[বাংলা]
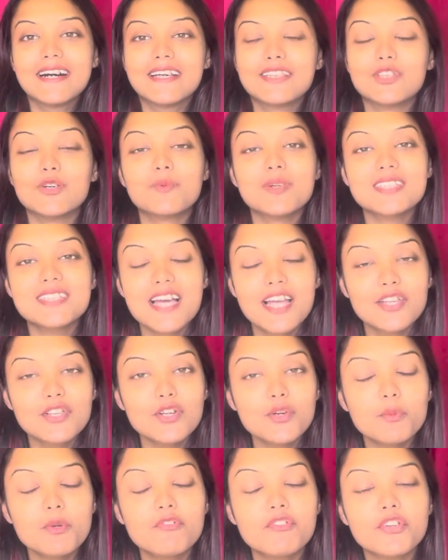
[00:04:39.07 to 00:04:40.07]
তোমরা
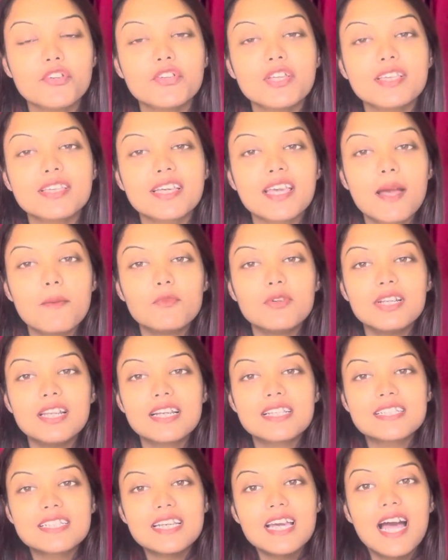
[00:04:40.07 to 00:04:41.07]
জানিও আমার ভিডিও দেখতে কেমন
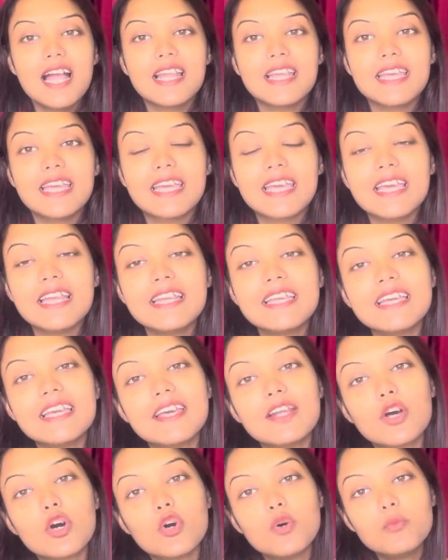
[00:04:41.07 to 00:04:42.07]
লাগছে আর একে
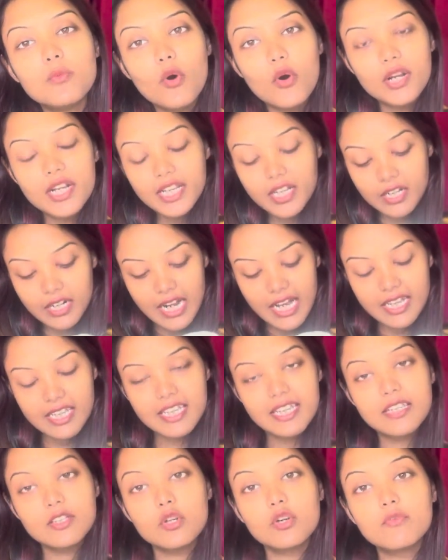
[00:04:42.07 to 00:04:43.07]
নিয়ে এরকম অনেক
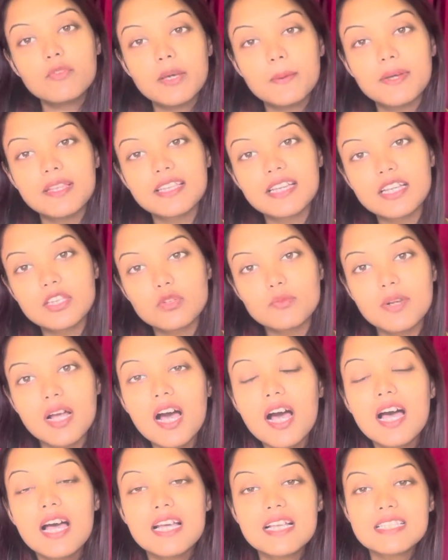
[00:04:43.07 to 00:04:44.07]
লাকিকে তো এবার থেকে
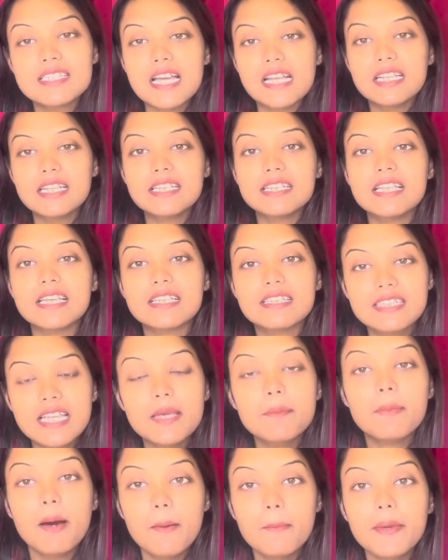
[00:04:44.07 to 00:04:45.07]
তোমরা চ্যানেলে
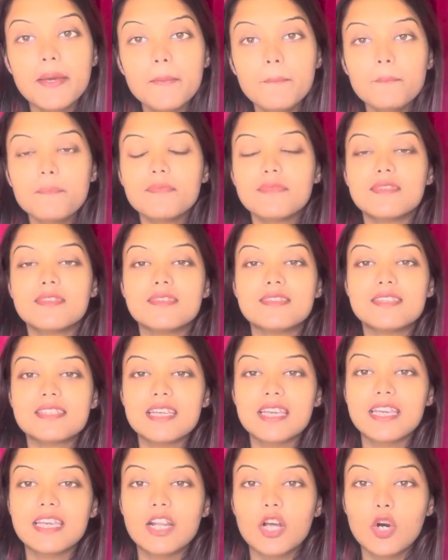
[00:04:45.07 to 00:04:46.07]
দেখতেই পাবে
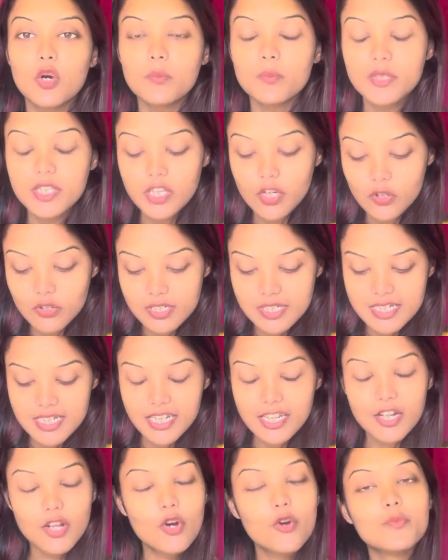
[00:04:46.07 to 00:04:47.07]
যে কীরকম কীরকম কি হচ্ছে
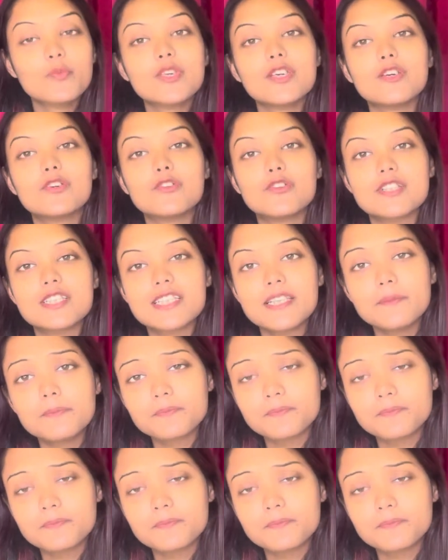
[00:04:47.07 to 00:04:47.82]
কীরকম কি করছে